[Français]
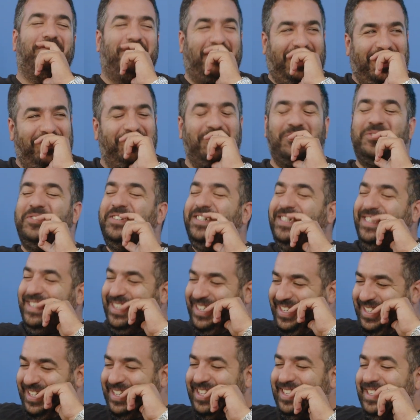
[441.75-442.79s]

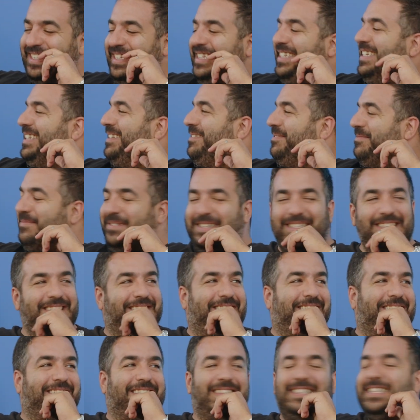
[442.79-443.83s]
ah C'est fini
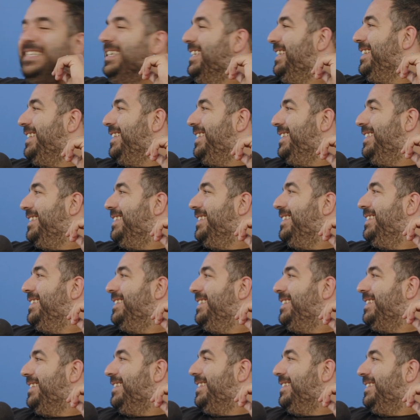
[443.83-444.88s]
bah, tu sais,
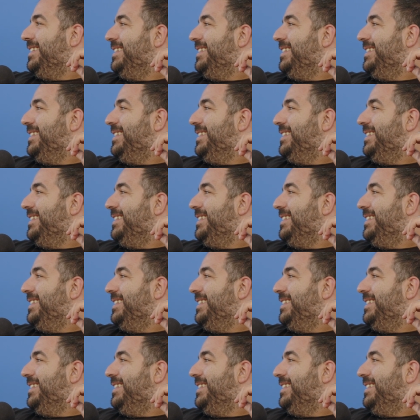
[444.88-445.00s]
c'est a